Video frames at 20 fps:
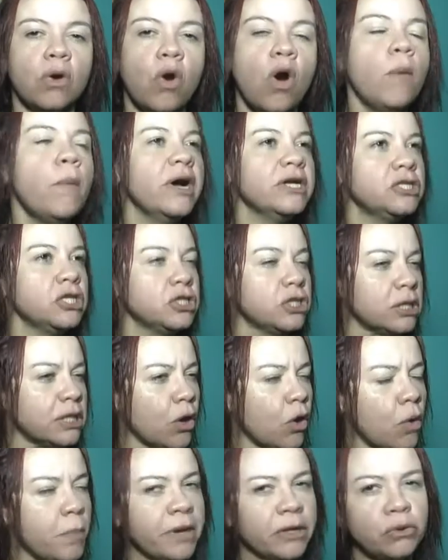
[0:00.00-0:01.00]
Como a gente
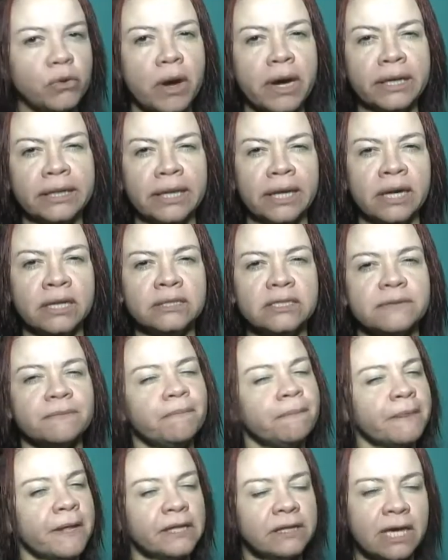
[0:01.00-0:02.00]
até comentou aqui antes,
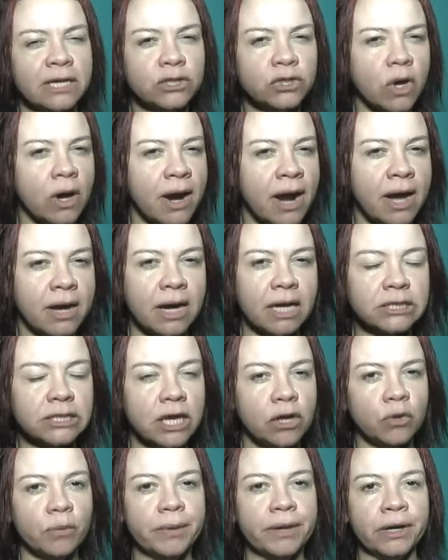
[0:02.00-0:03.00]
tem Soraya
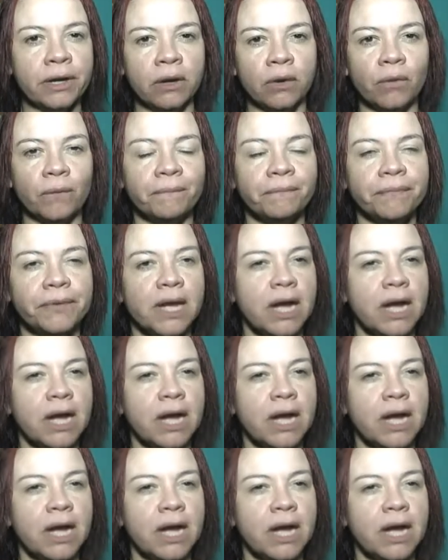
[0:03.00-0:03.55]
Castelo Branco.